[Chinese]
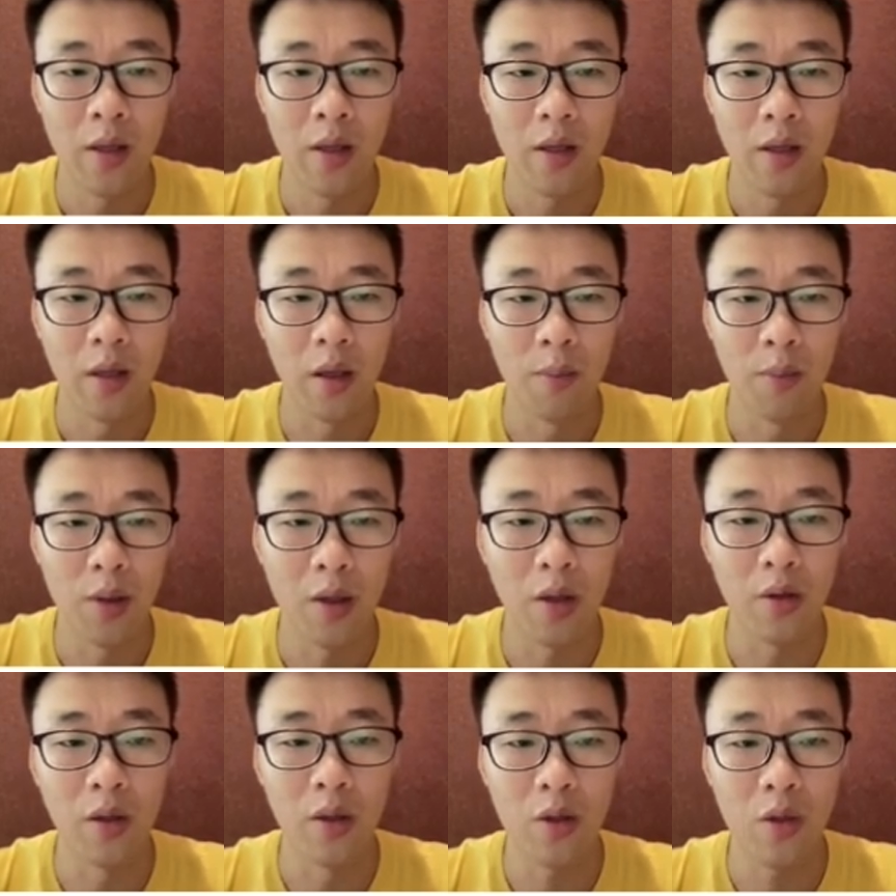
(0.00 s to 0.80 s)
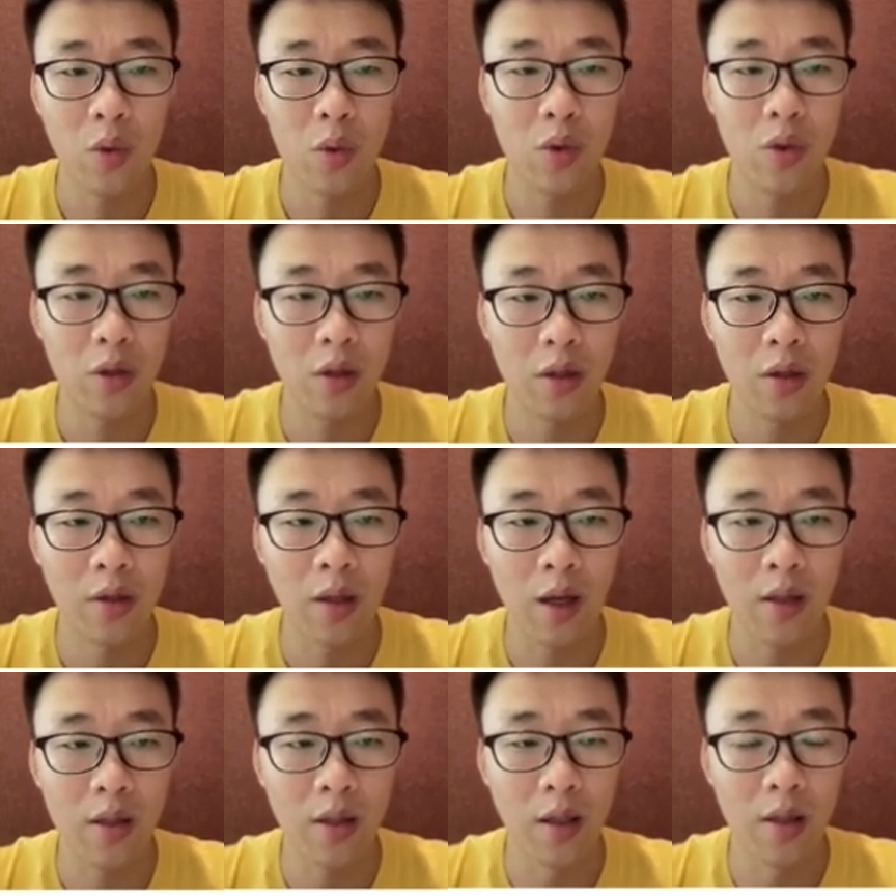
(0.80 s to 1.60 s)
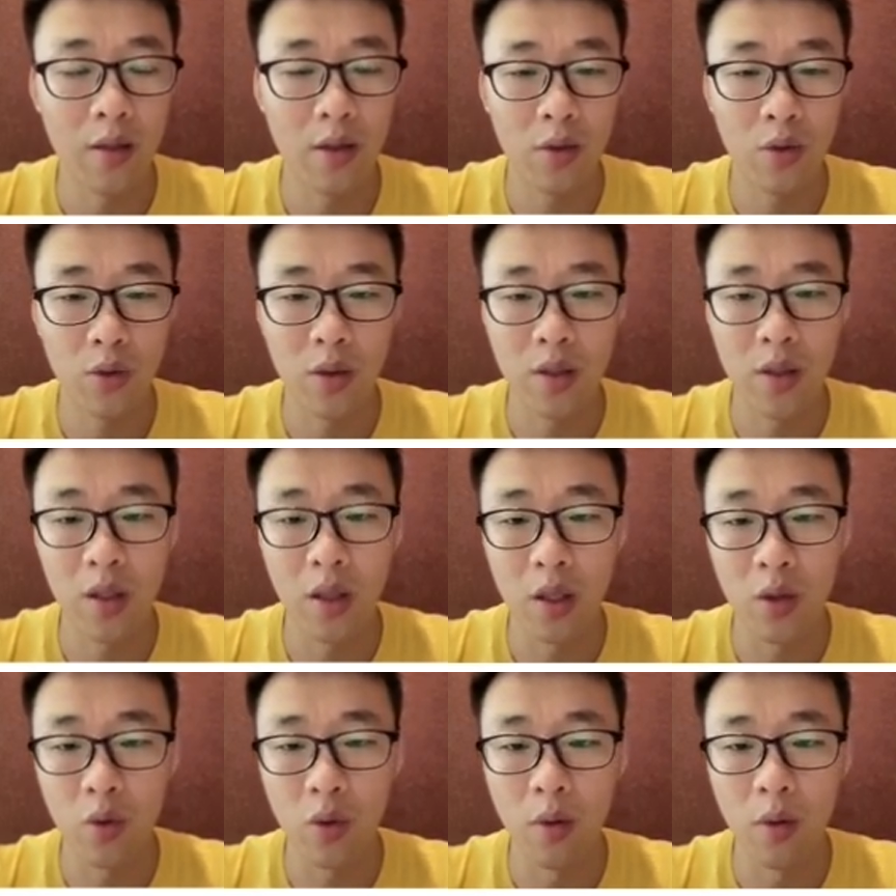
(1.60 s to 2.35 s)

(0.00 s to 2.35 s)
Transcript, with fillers: 也比较能够适应当前深度学习领